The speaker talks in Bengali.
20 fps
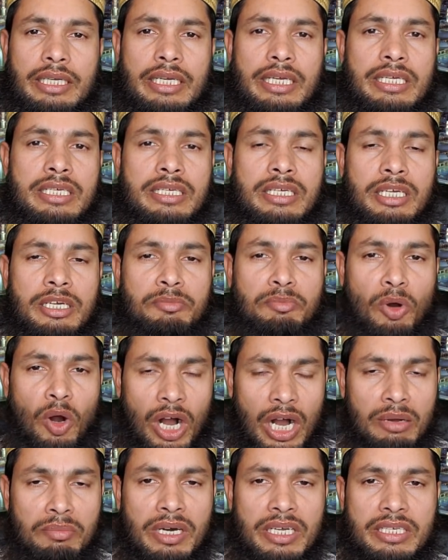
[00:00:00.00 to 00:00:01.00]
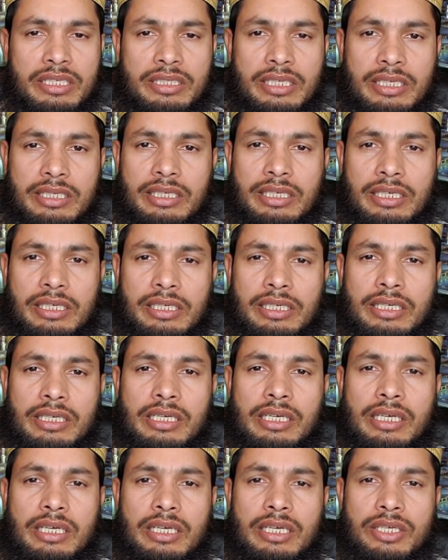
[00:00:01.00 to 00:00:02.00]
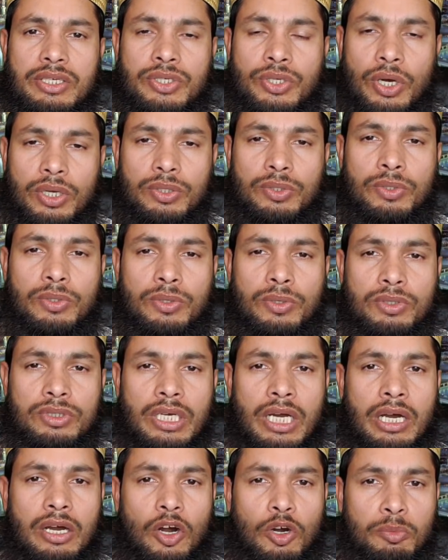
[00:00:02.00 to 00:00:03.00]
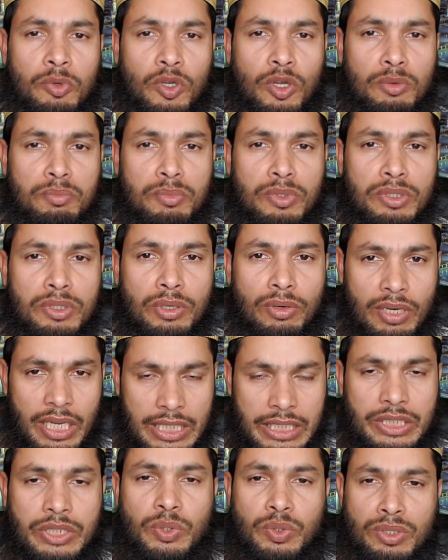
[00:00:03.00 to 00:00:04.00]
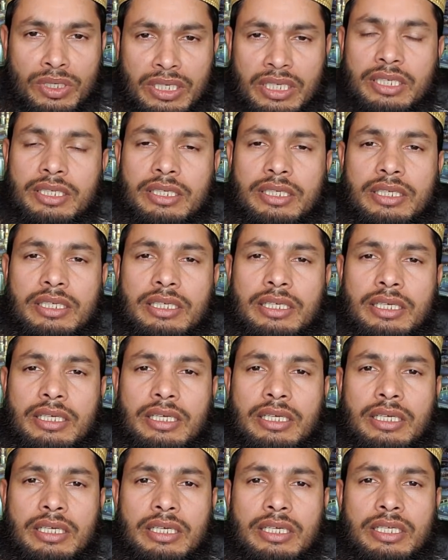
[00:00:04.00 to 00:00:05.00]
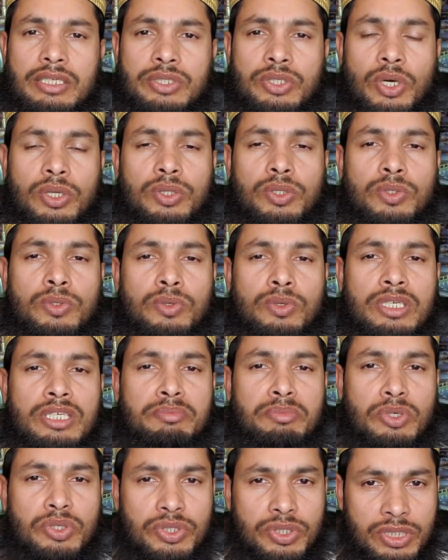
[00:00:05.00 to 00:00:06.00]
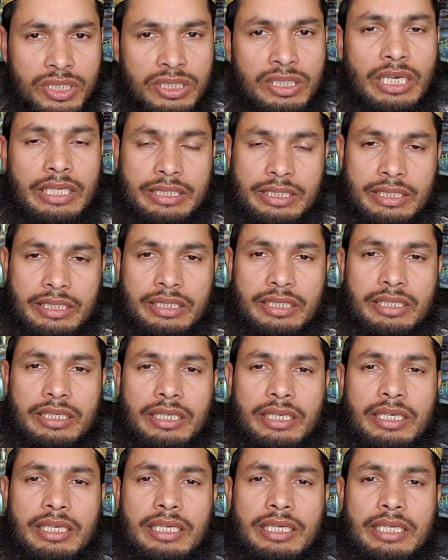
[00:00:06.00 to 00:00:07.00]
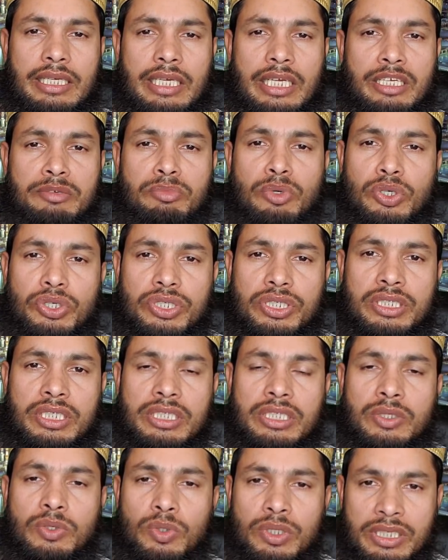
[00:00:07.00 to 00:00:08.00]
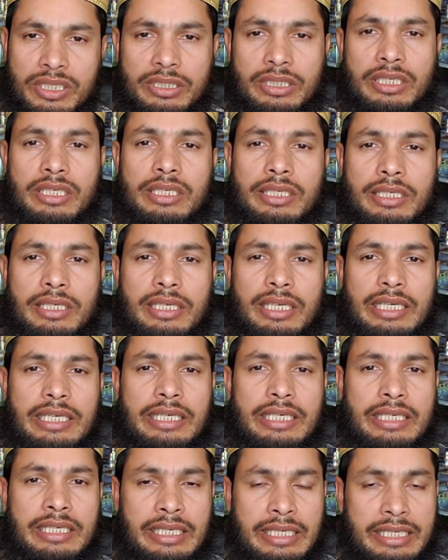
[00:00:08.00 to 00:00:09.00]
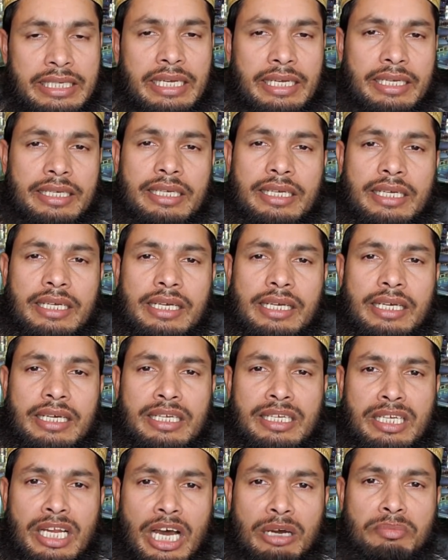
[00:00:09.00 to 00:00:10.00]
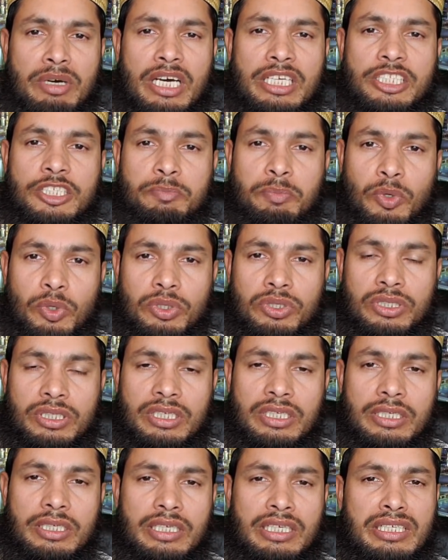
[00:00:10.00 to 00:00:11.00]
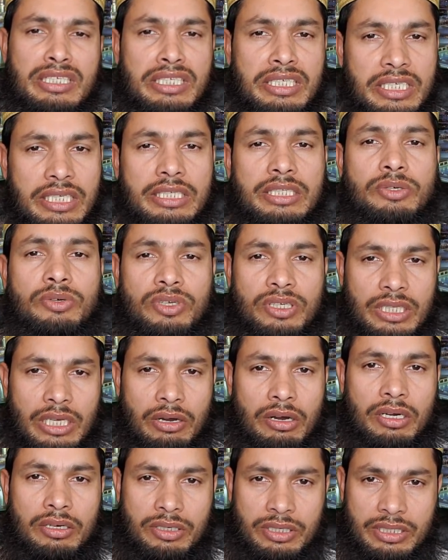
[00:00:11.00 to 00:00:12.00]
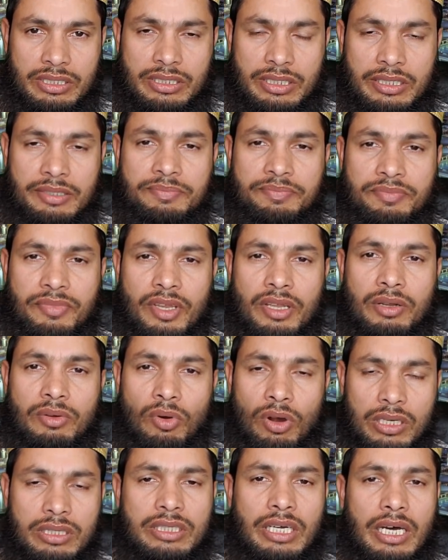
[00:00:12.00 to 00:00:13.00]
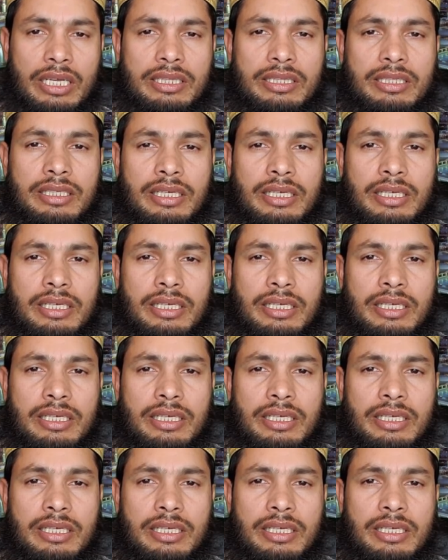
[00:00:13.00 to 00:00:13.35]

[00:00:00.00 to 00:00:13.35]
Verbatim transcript: এই মহামারী থেকে সতর্কতা অবলম্বন করার জন্যে যতগুলি মসজিদ আছে এই মসজিদগুলিতে গিয়ে নামাজ পড়তে নিষেধ করে দেওয়া হয়েছে অর্থাৎ